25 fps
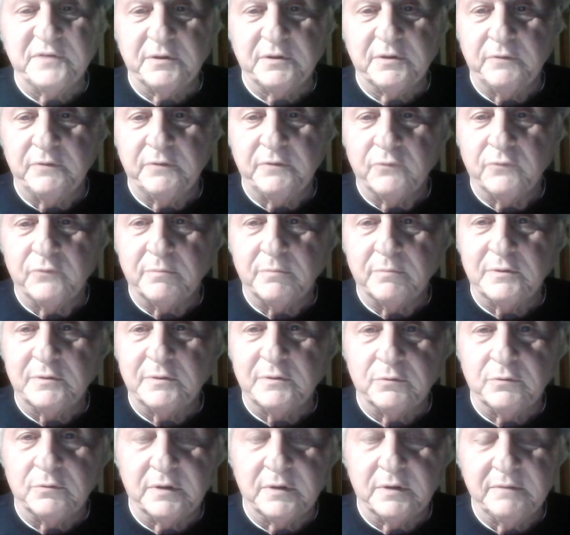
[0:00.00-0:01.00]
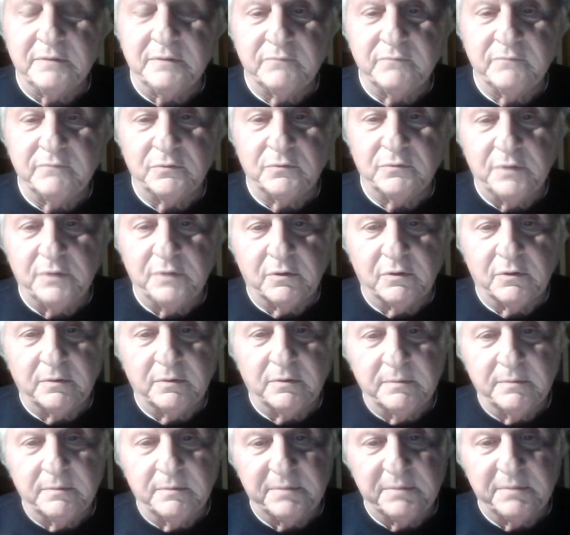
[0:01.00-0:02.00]
riformatore, ve lo
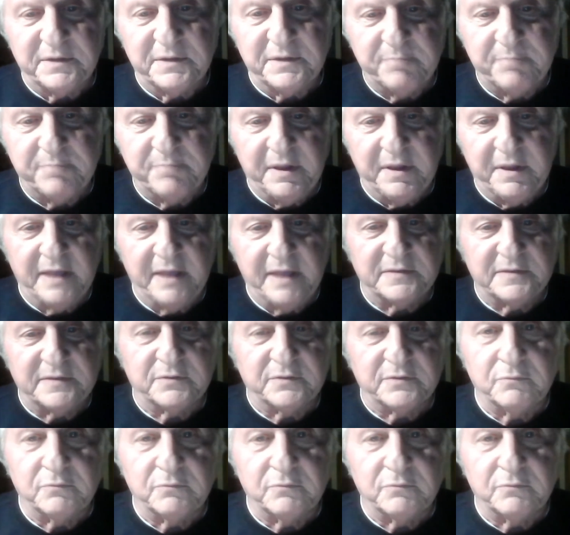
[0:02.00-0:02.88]
dico per esperienza, sono